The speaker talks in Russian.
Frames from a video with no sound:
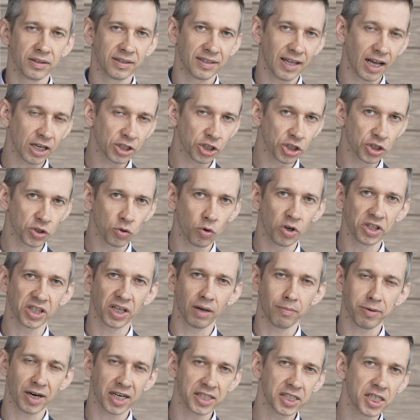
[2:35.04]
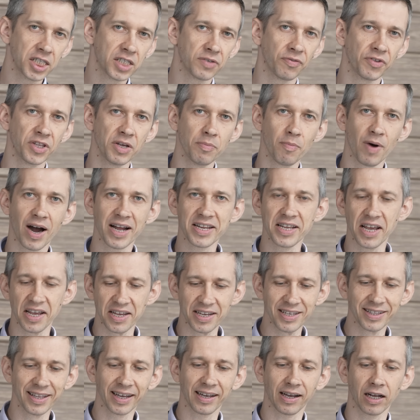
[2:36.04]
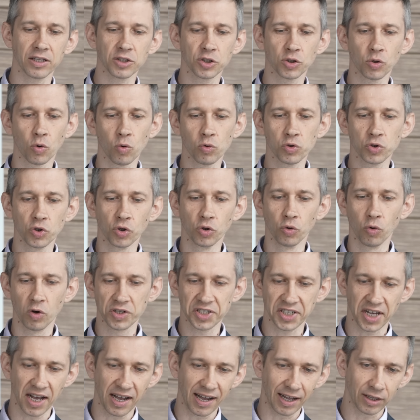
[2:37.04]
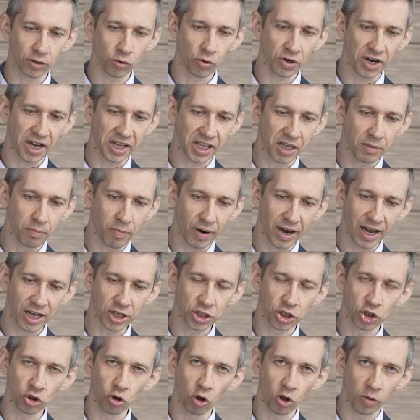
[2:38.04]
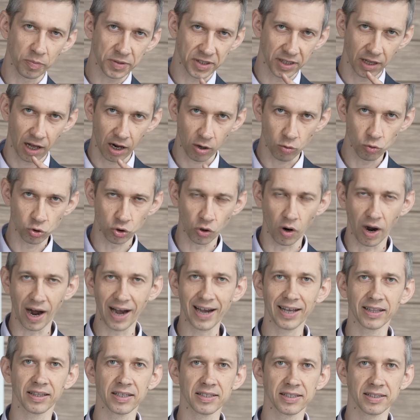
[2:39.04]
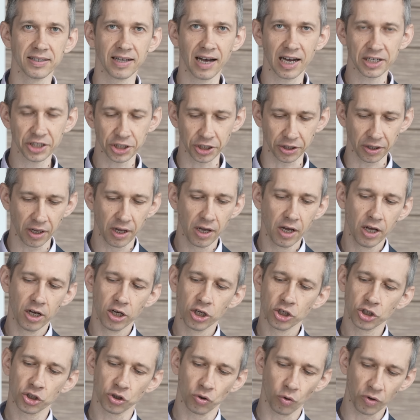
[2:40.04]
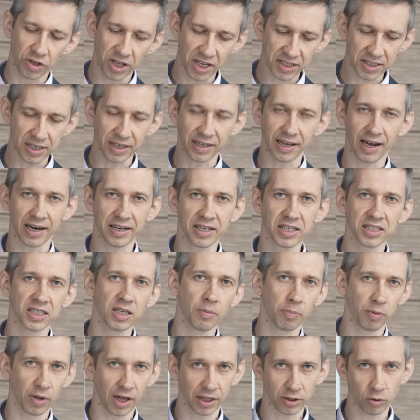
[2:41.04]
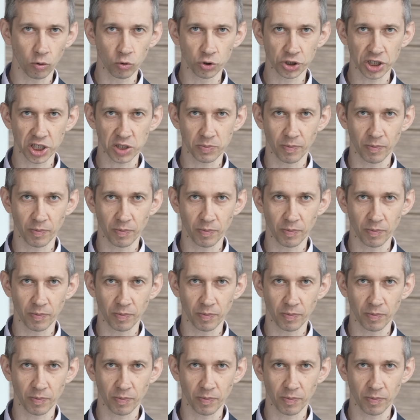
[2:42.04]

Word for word: Также стоит обратить внимание и на конструкцию носика, которая огибает желоб снаружи. А это значит, что если карнизная планка уже